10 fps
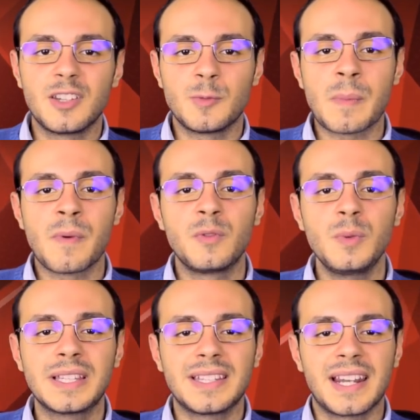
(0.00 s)
di Top Up of the
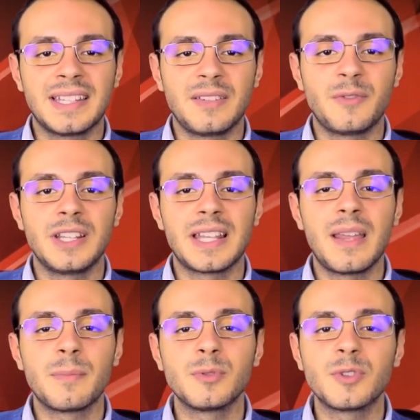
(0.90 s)
Week targata
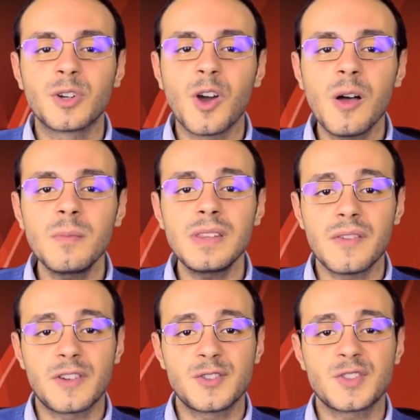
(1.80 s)
iPhoneItalia.com,
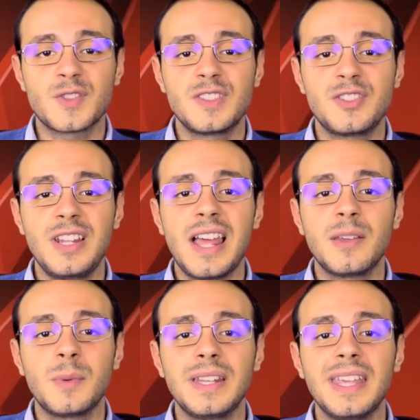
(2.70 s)
da Francesco
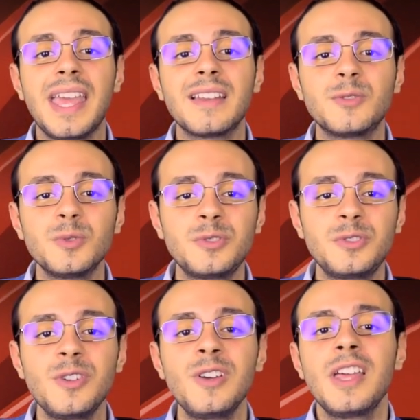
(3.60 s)
Siciliani quindi è
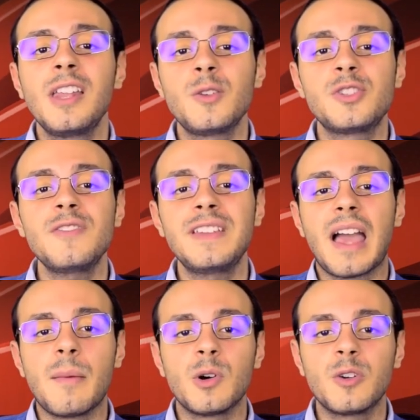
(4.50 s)
tutto, noi ci
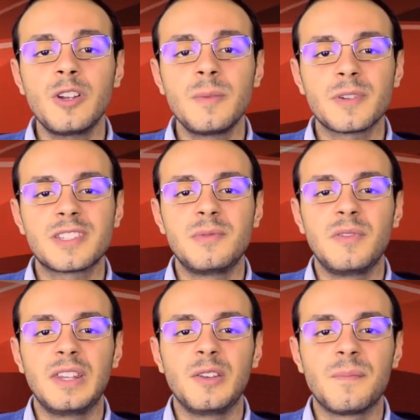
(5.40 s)
rivediamo con i prossimi
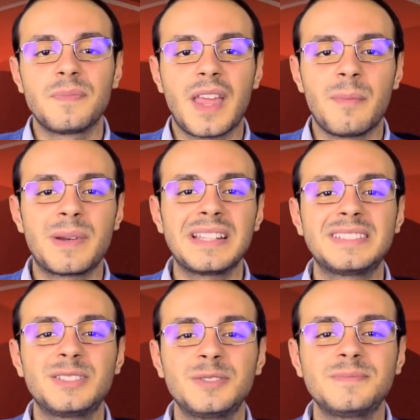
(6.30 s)
video. A
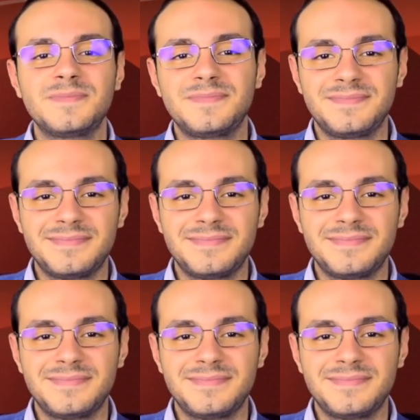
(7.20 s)
presto!